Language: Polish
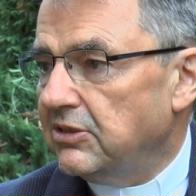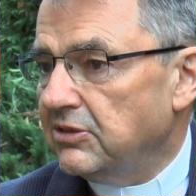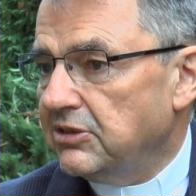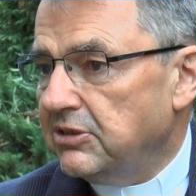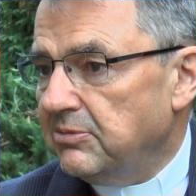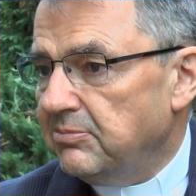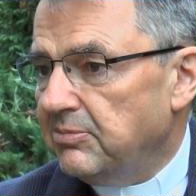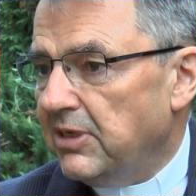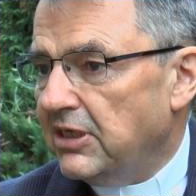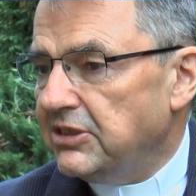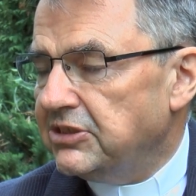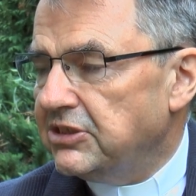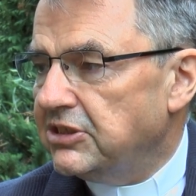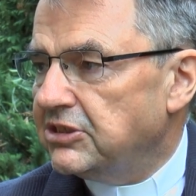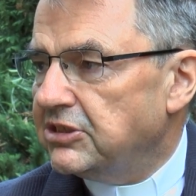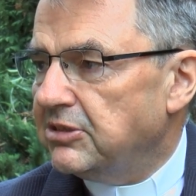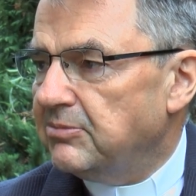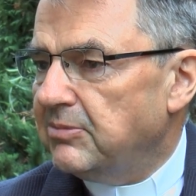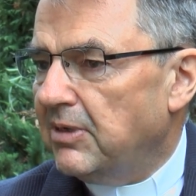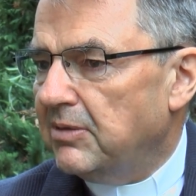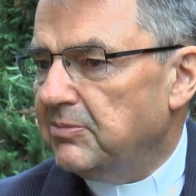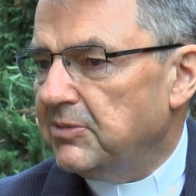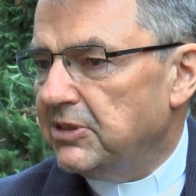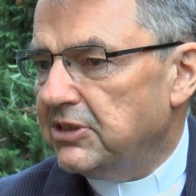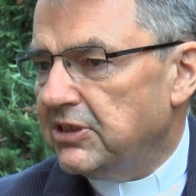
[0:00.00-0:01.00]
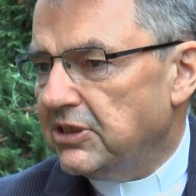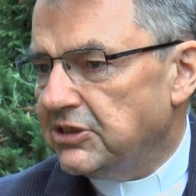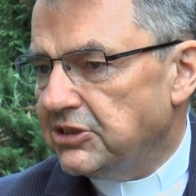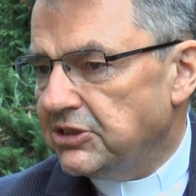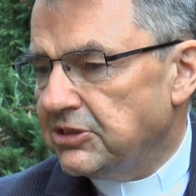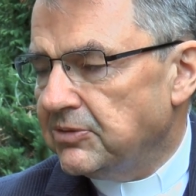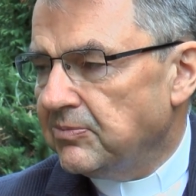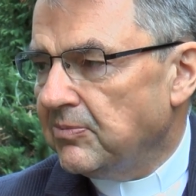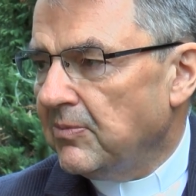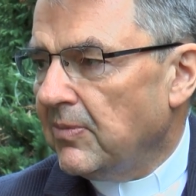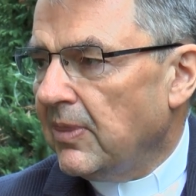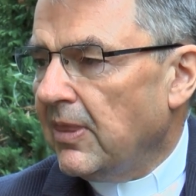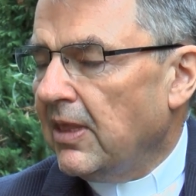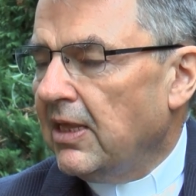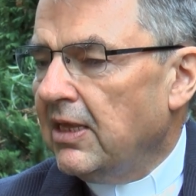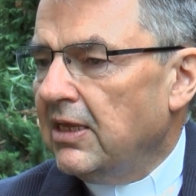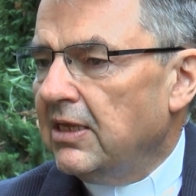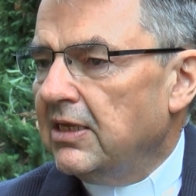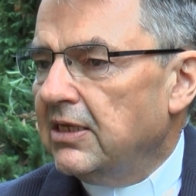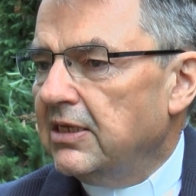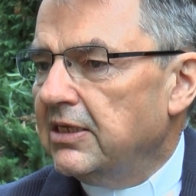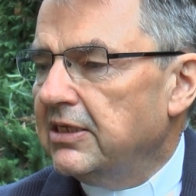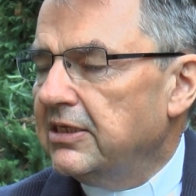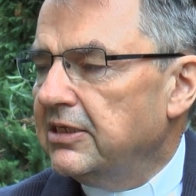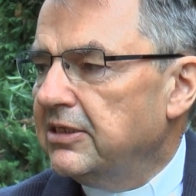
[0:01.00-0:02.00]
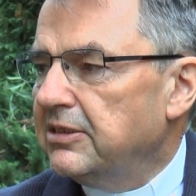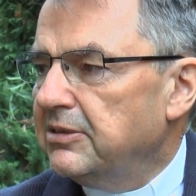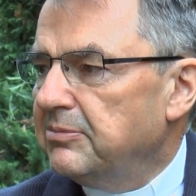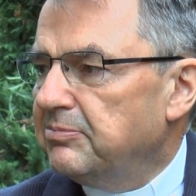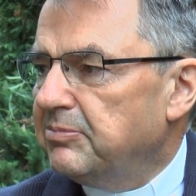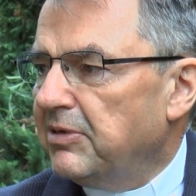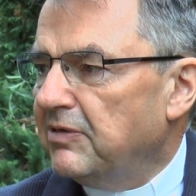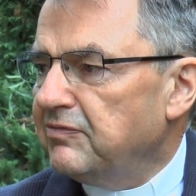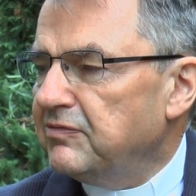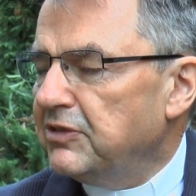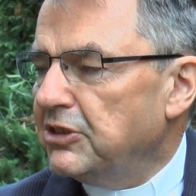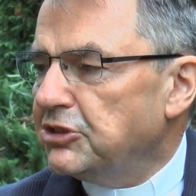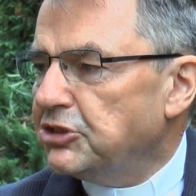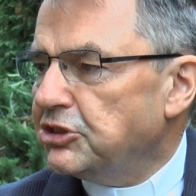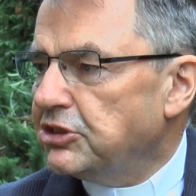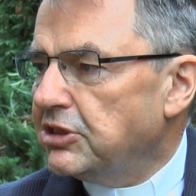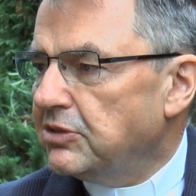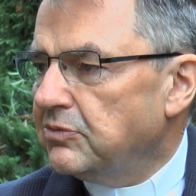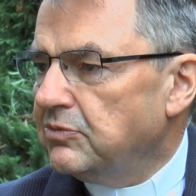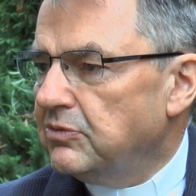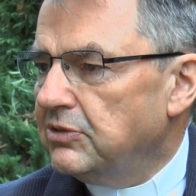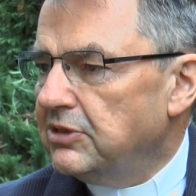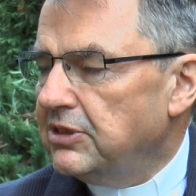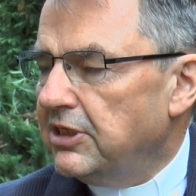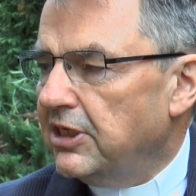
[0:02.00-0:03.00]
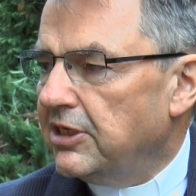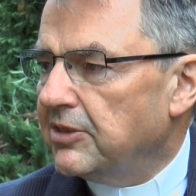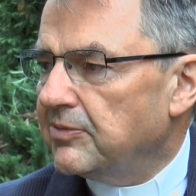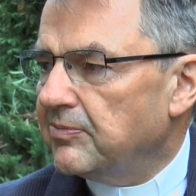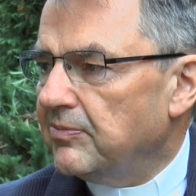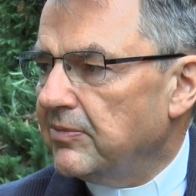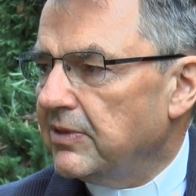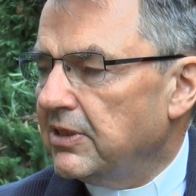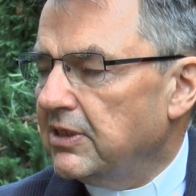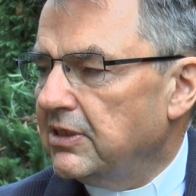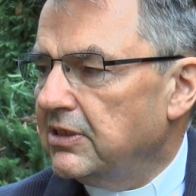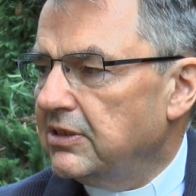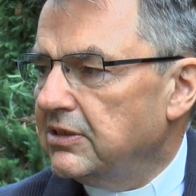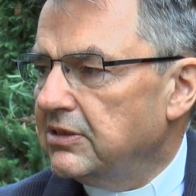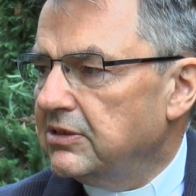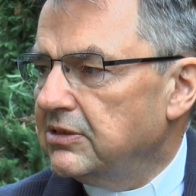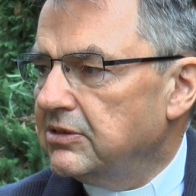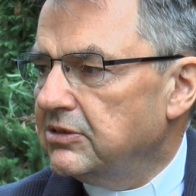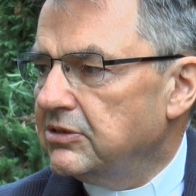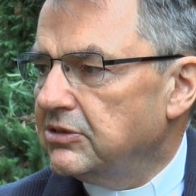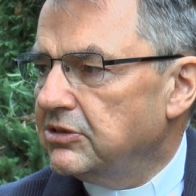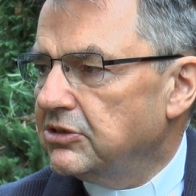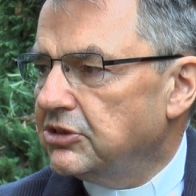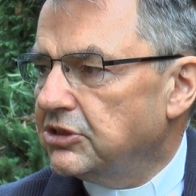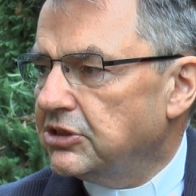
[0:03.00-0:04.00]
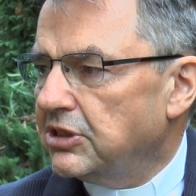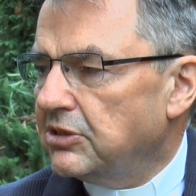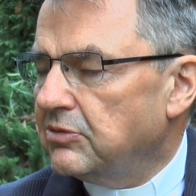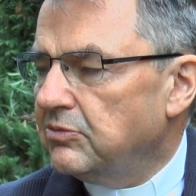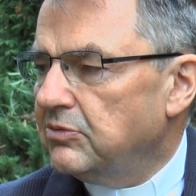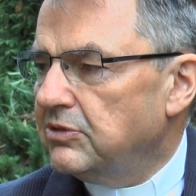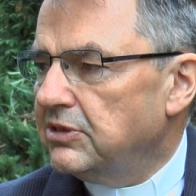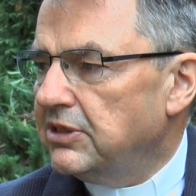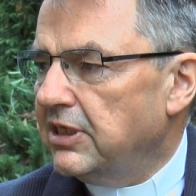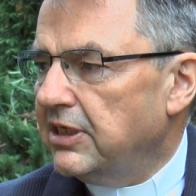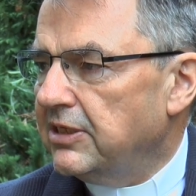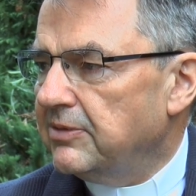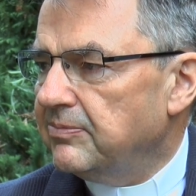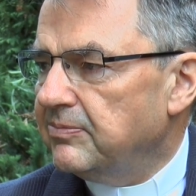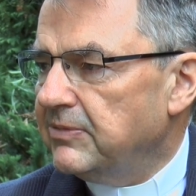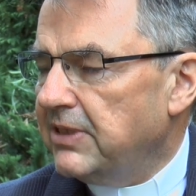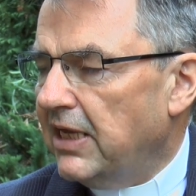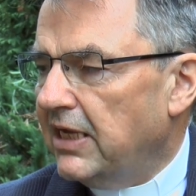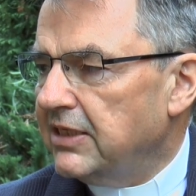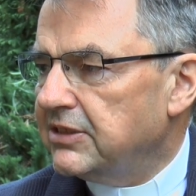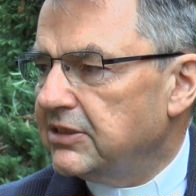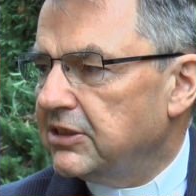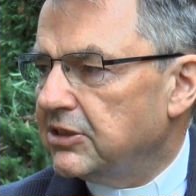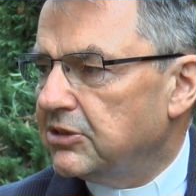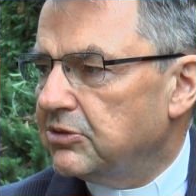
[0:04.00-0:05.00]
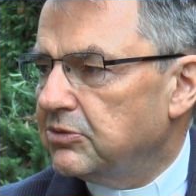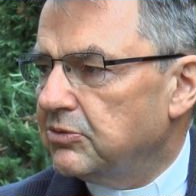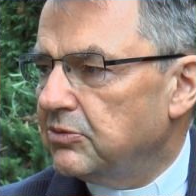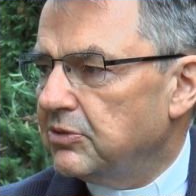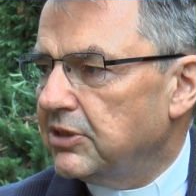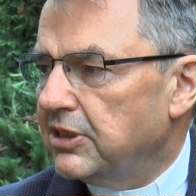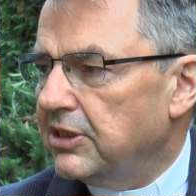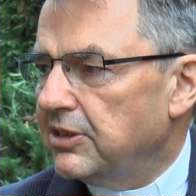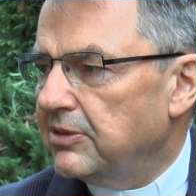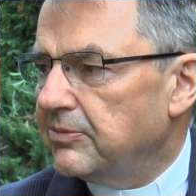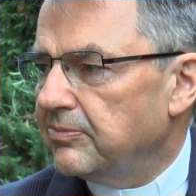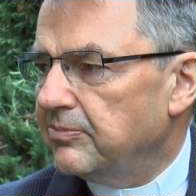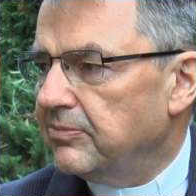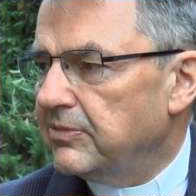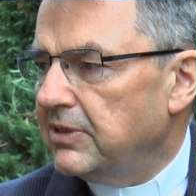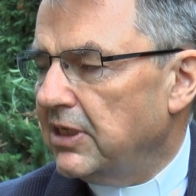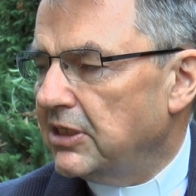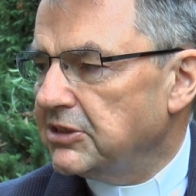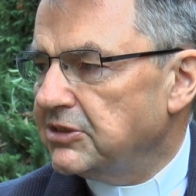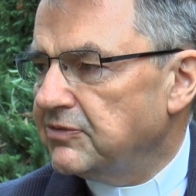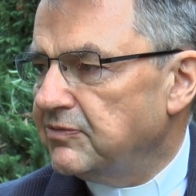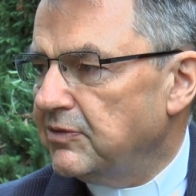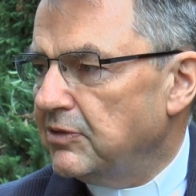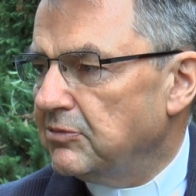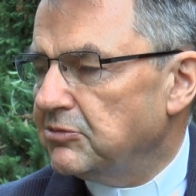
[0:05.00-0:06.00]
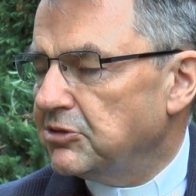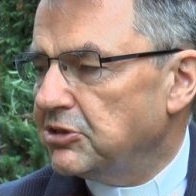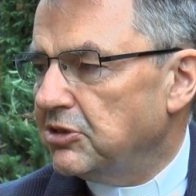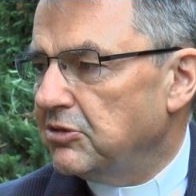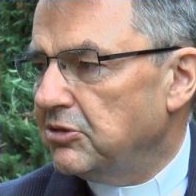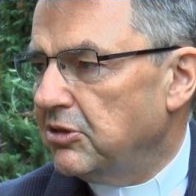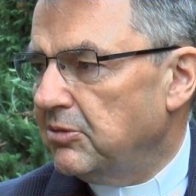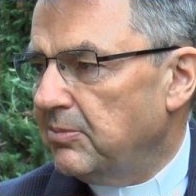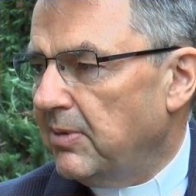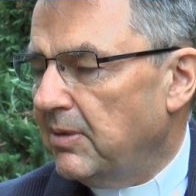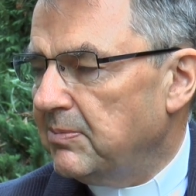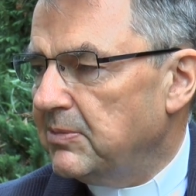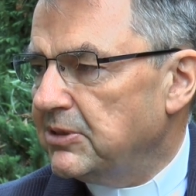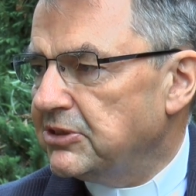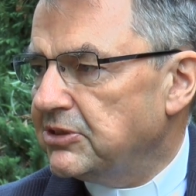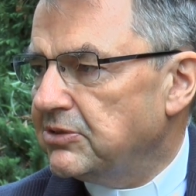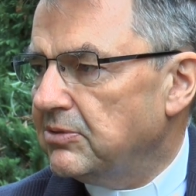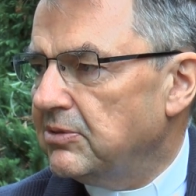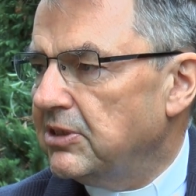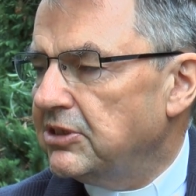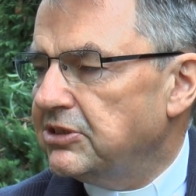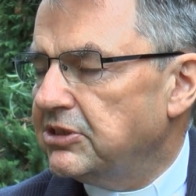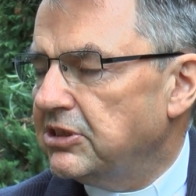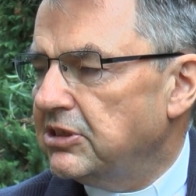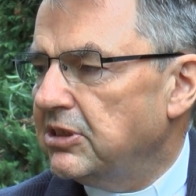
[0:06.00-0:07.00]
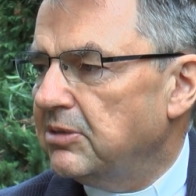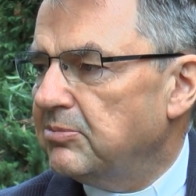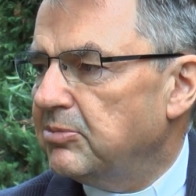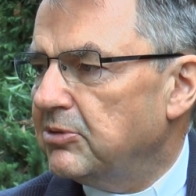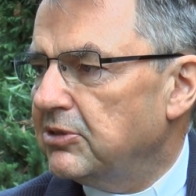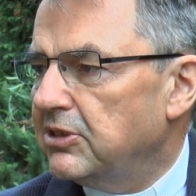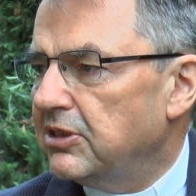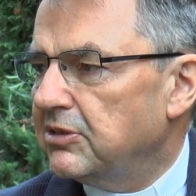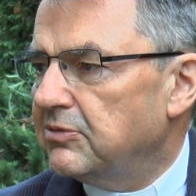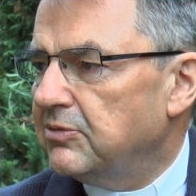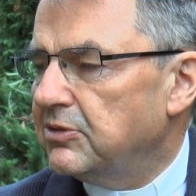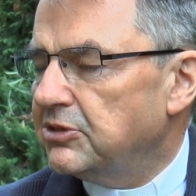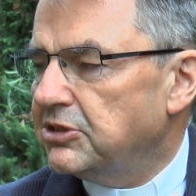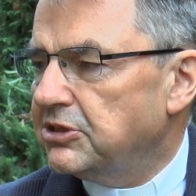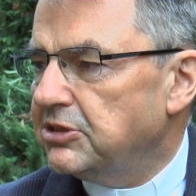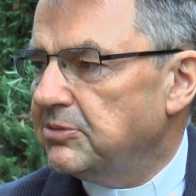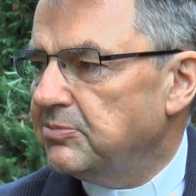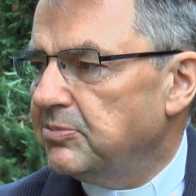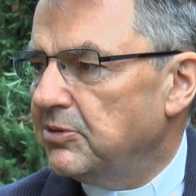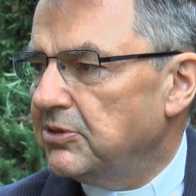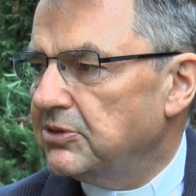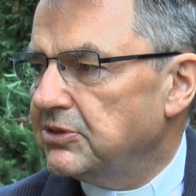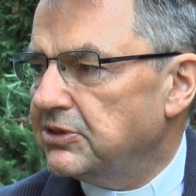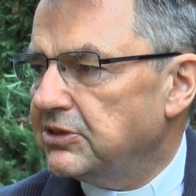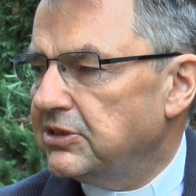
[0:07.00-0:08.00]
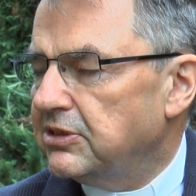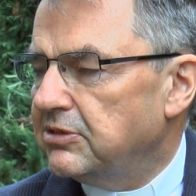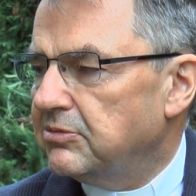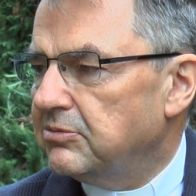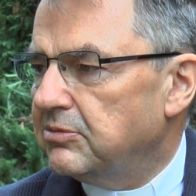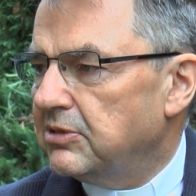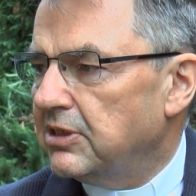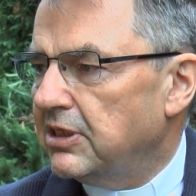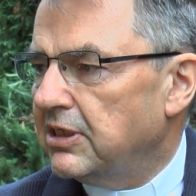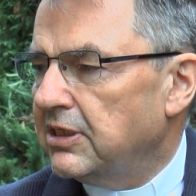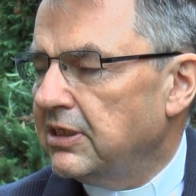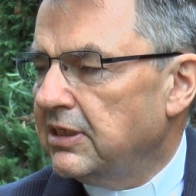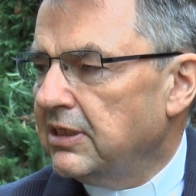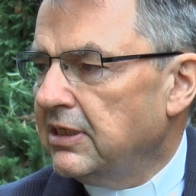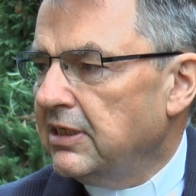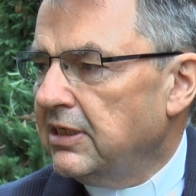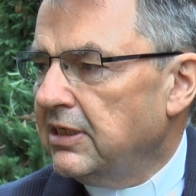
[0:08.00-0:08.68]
No tym bardziej, że mamy też y, pewne szczególne, y, szczególne daty, które nas wiążą. No, mamy stulecie niepodległości Polski, które